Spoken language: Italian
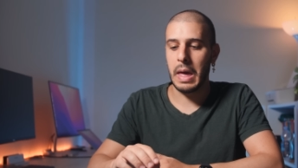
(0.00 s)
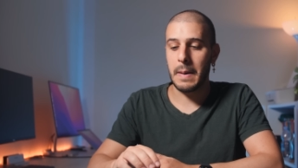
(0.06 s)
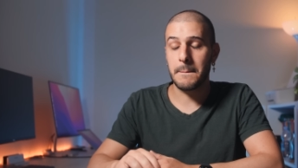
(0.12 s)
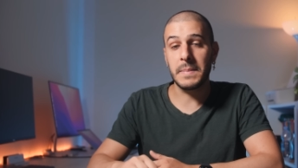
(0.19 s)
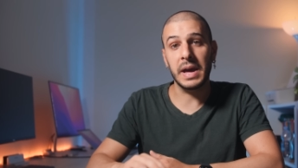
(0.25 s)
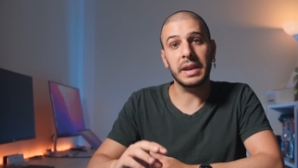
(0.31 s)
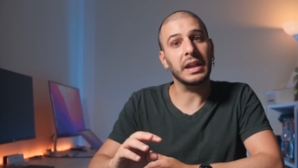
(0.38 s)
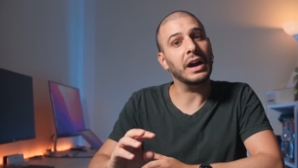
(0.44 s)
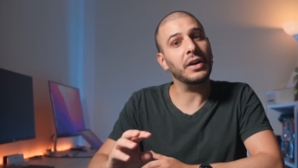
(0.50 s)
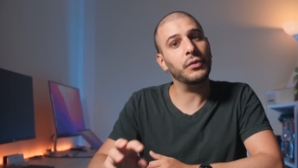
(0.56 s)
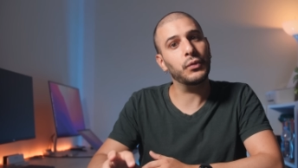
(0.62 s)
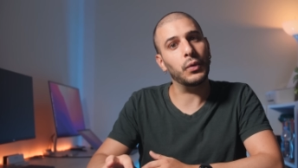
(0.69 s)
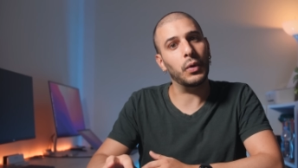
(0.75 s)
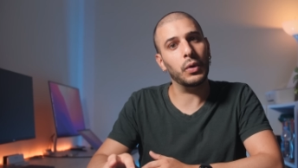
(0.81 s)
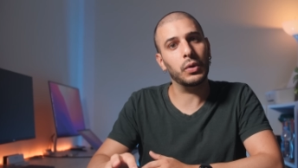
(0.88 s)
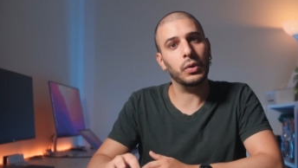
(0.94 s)
ben a
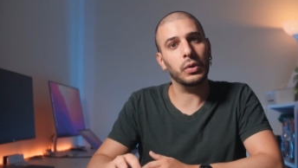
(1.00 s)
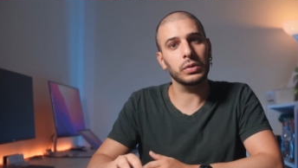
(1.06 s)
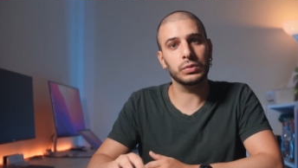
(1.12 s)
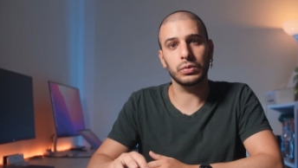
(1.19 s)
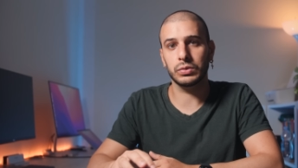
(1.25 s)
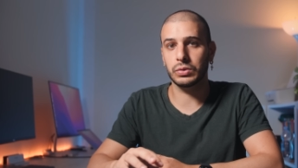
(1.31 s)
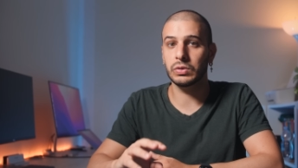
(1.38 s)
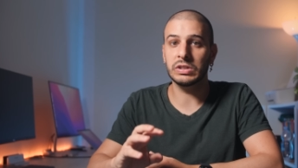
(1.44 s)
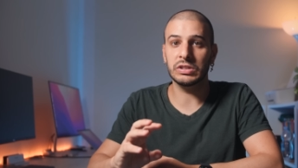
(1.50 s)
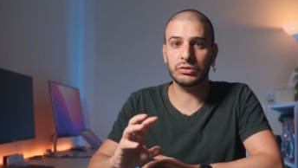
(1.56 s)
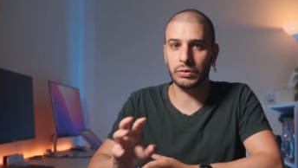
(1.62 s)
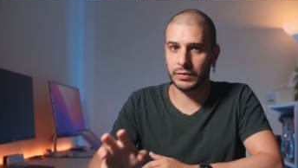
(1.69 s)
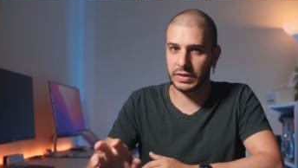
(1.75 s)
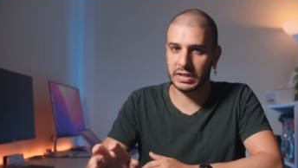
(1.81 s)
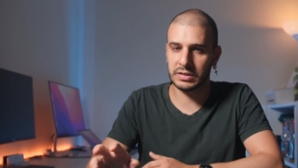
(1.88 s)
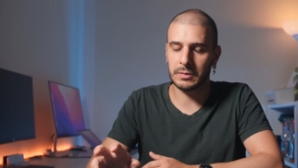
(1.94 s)
fuoco tutto il
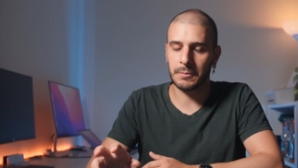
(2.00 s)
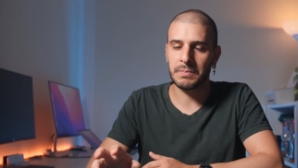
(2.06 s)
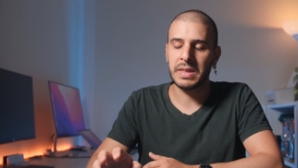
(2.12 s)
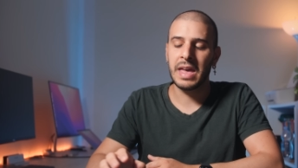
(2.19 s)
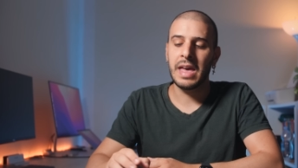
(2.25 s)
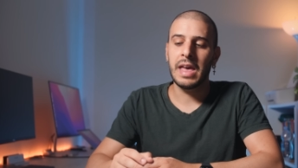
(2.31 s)
suo viso.